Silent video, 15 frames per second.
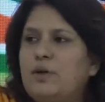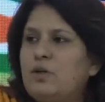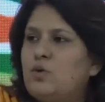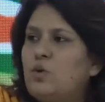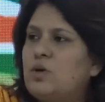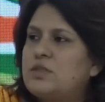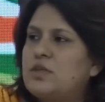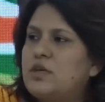में
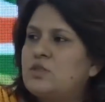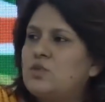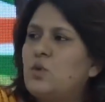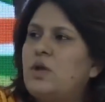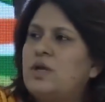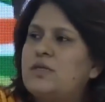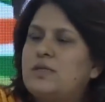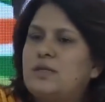
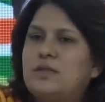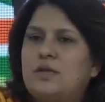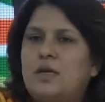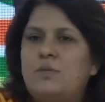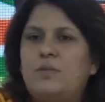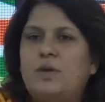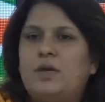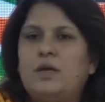
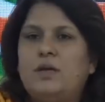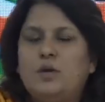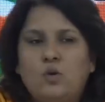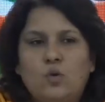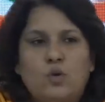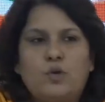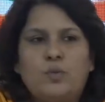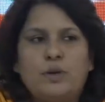2016-17 में
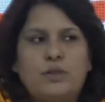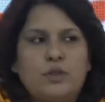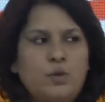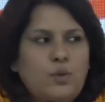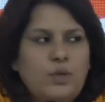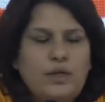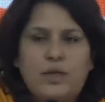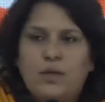नोटबंदी
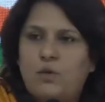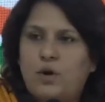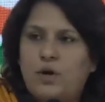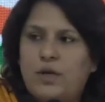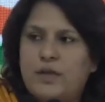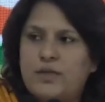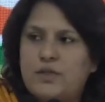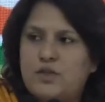हुई
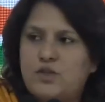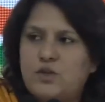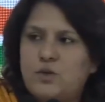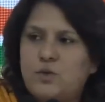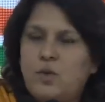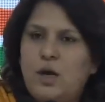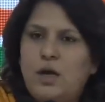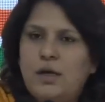
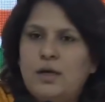डिमोनेटाइजेशन हुआ